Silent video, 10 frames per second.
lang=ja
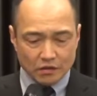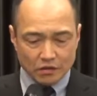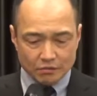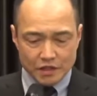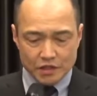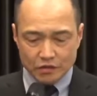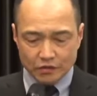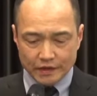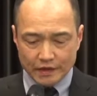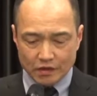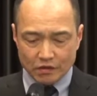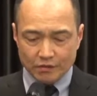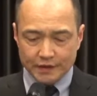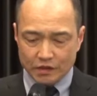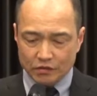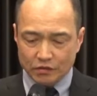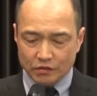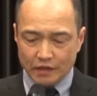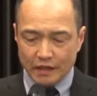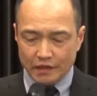のミッションを受けてこれまでの
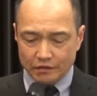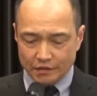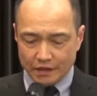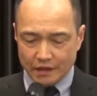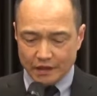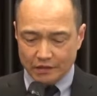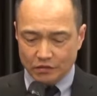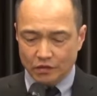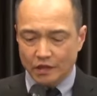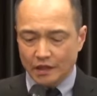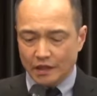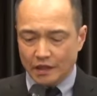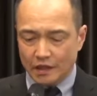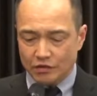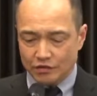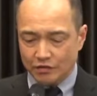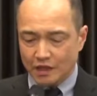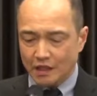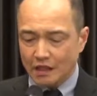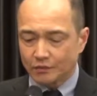心会議の成果の英語書
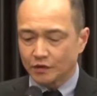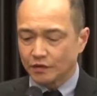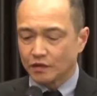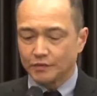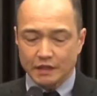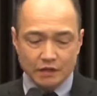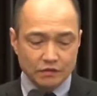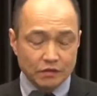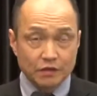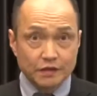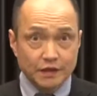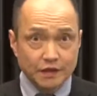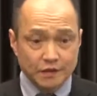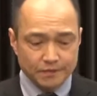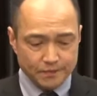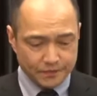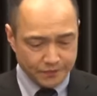籍化も進めているところです